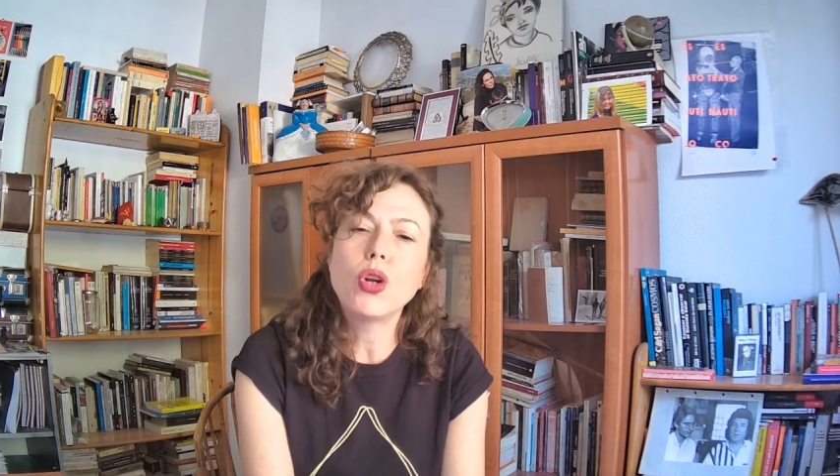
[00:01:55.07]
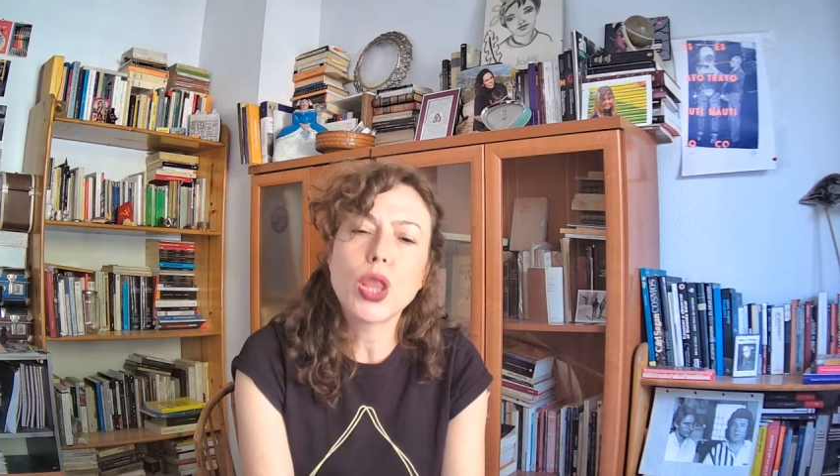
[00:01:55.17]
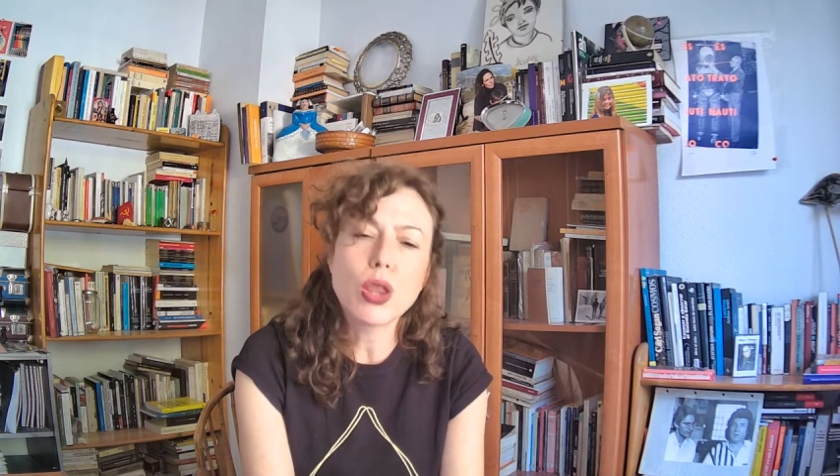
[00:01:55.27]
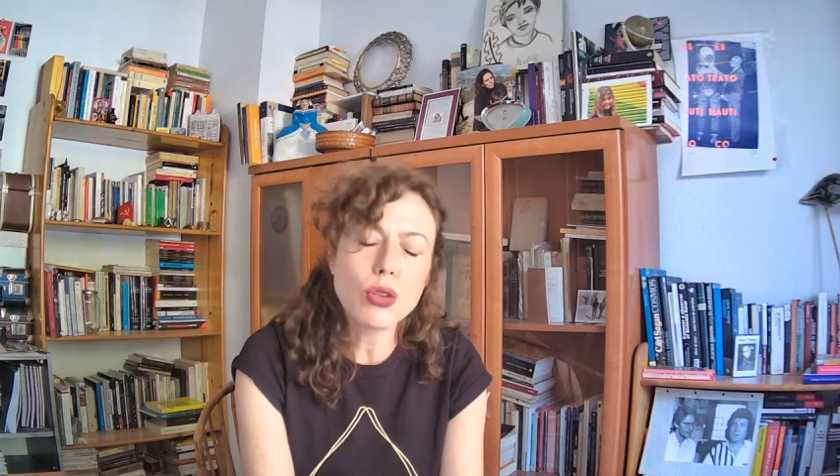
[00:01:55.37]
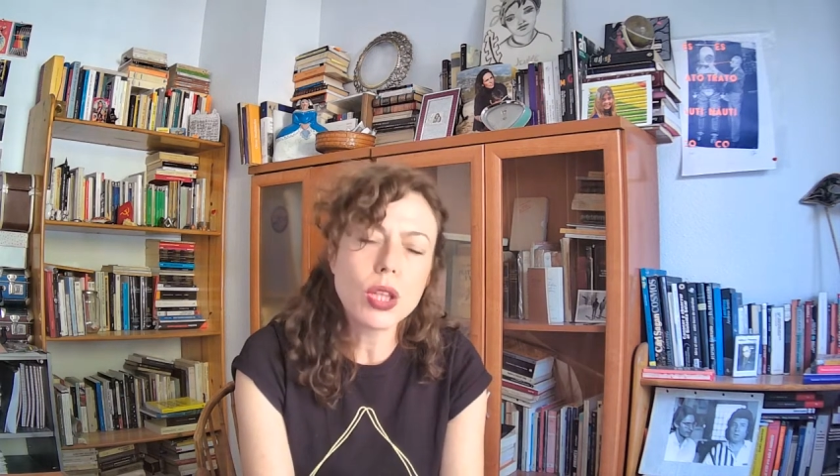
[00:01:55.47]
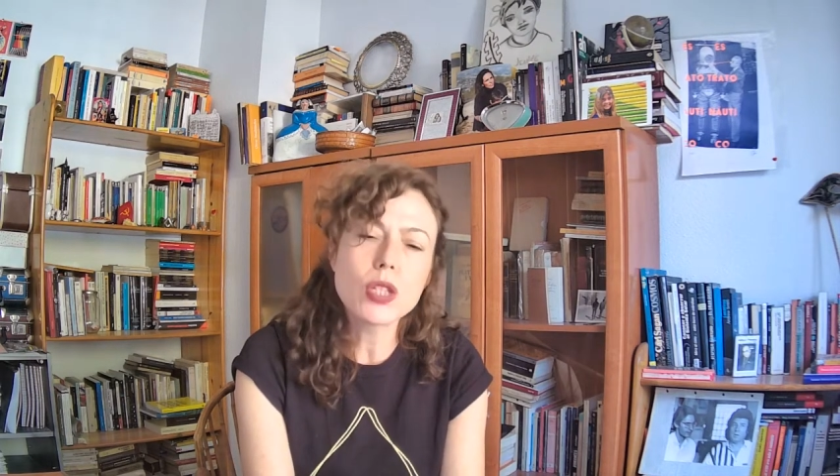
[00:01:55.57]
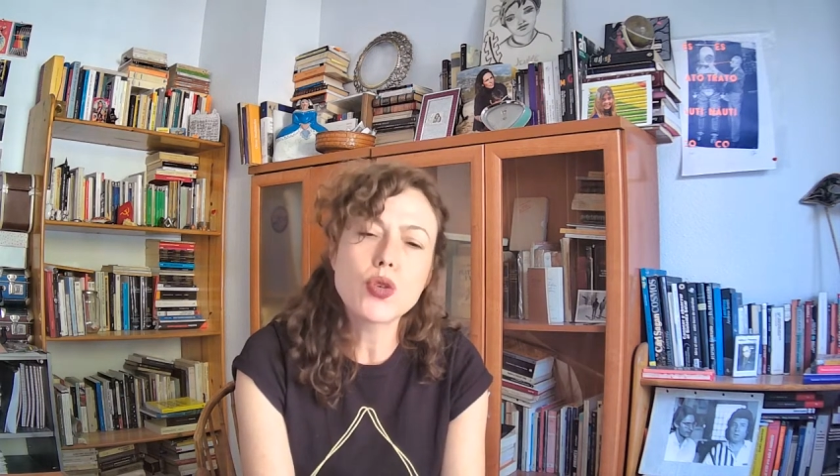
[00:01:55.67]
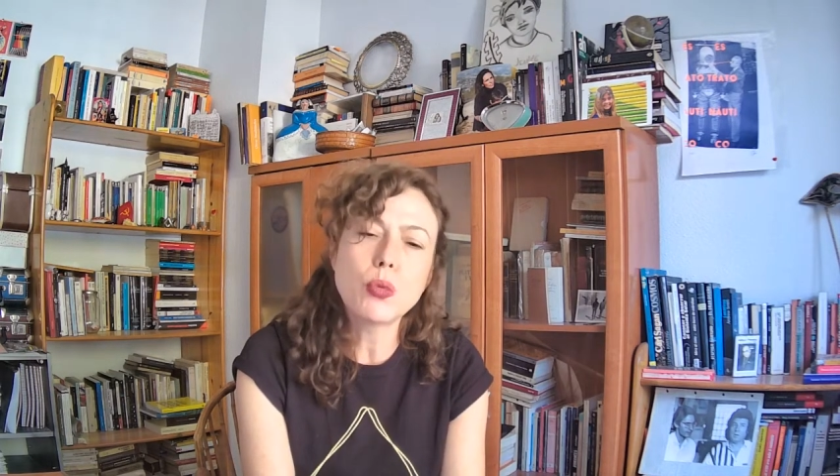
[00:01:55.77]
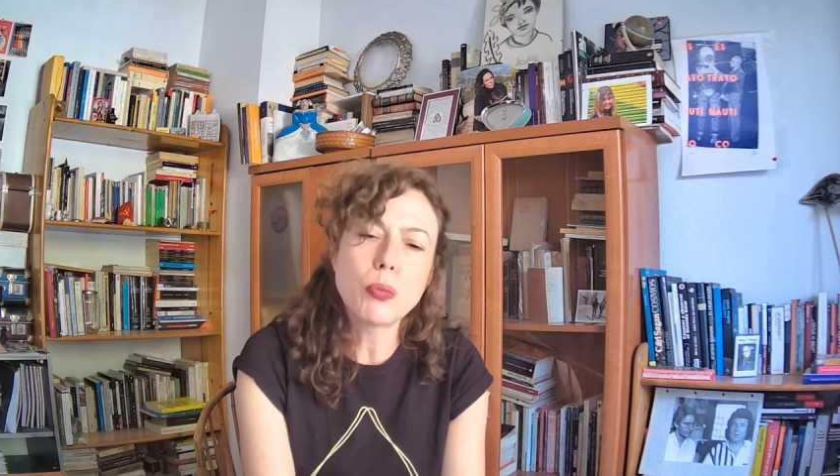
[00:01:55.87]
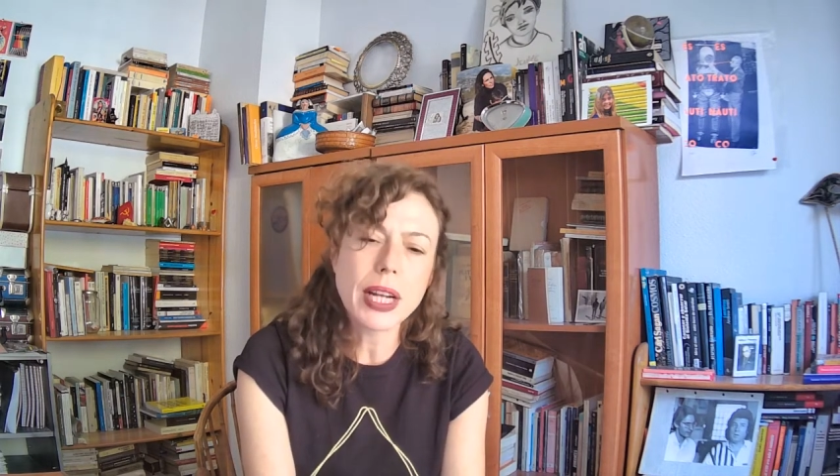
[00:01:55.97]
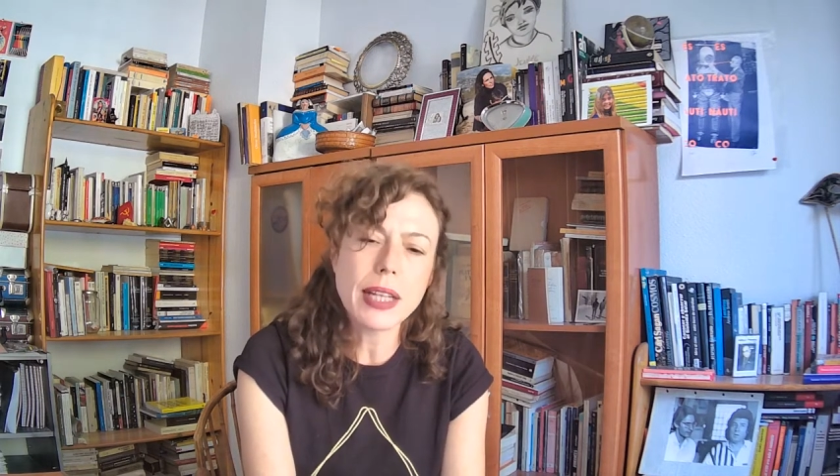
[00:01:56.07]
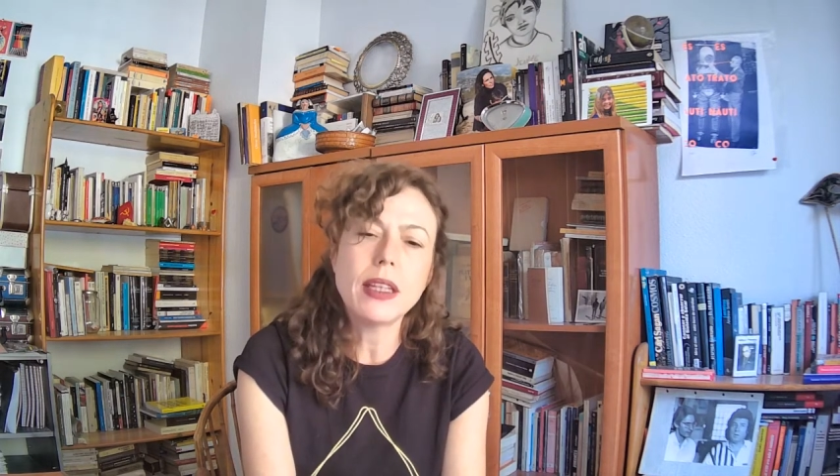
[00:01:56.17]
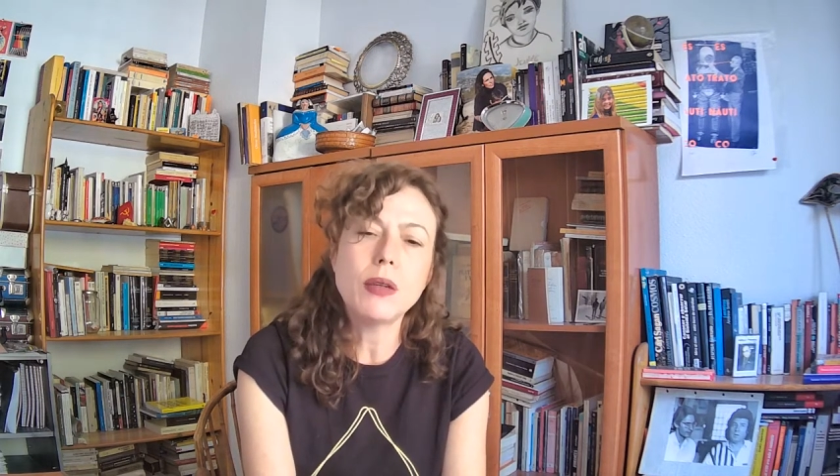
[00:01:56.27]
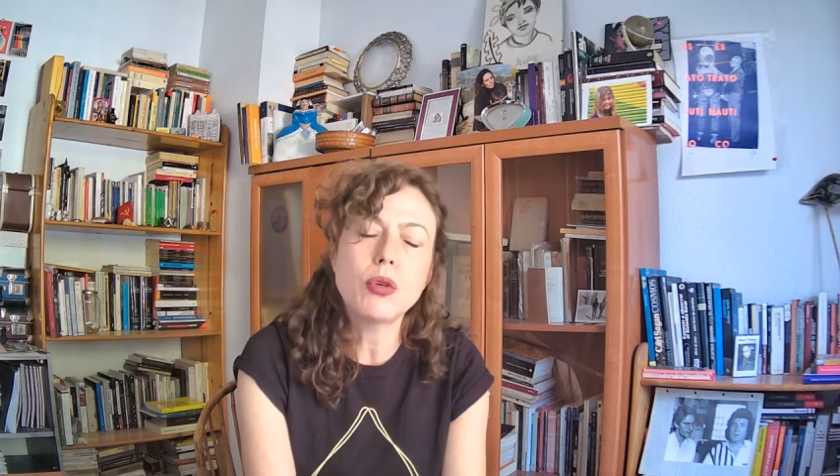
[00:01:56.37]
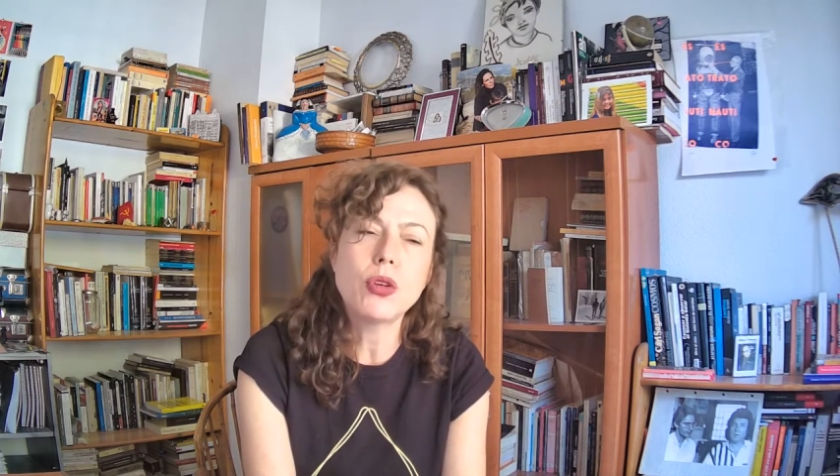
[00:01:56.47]
horizonte
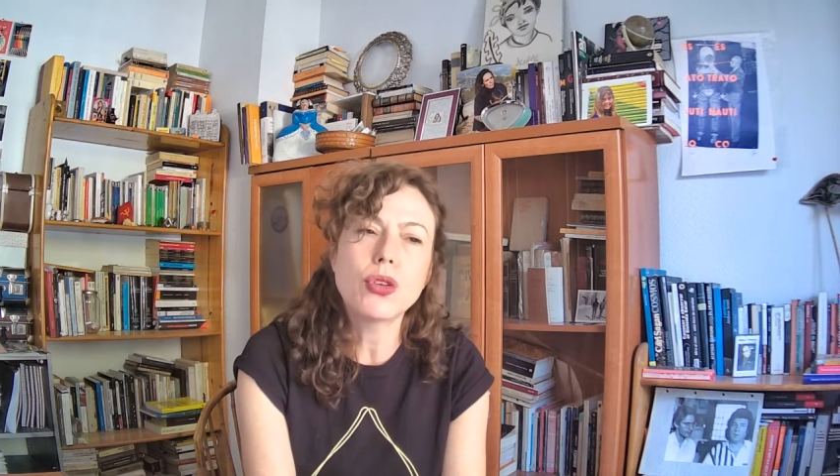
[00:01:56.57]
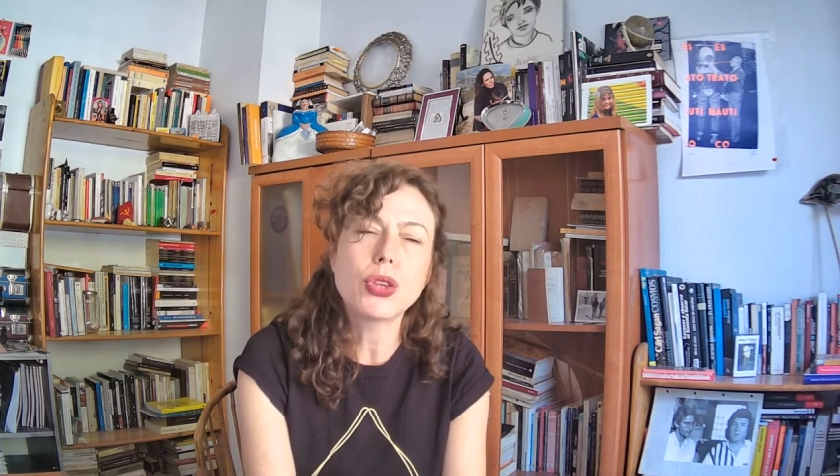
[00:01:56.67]
subjetivo